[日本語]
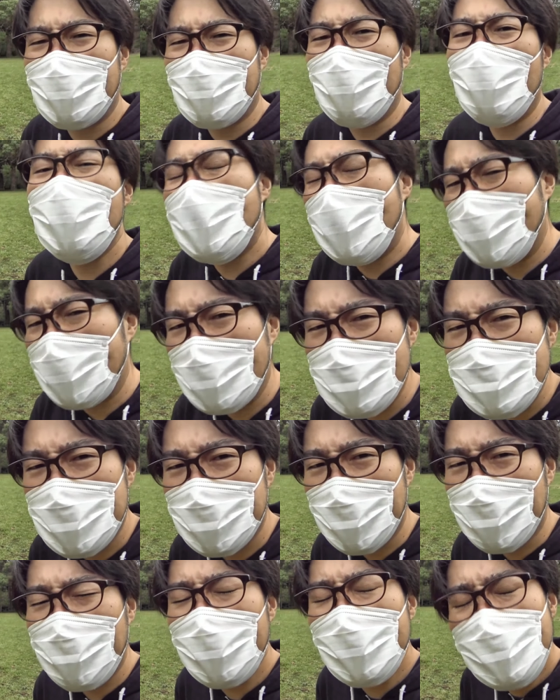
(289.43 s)
論外なんです
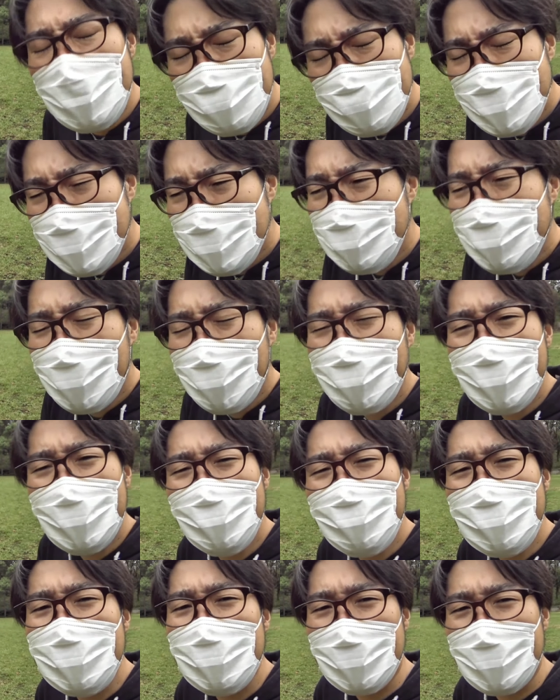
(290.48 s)
けどこれでね普通のトンネル
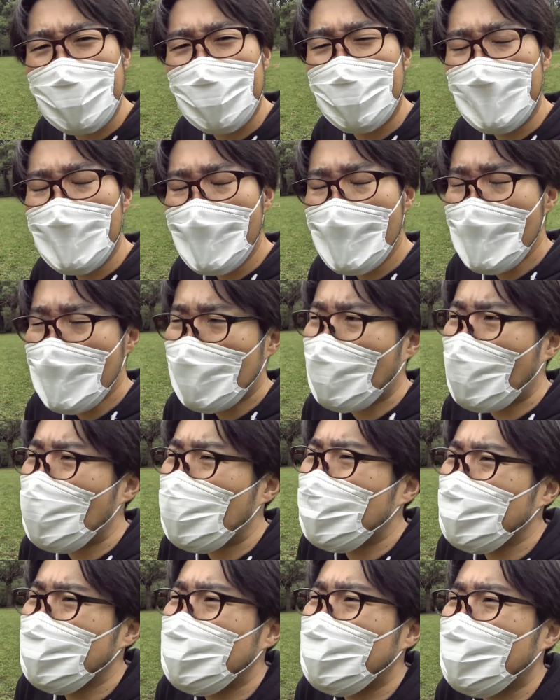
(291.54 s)
ぐらいはね克
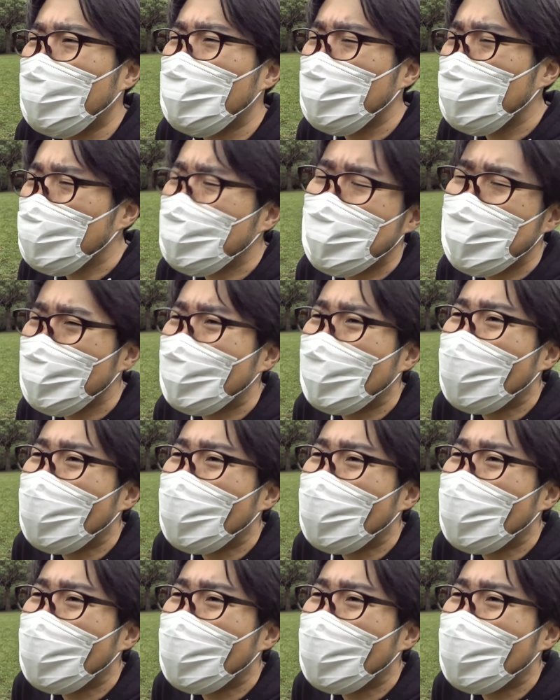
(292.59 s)
服克服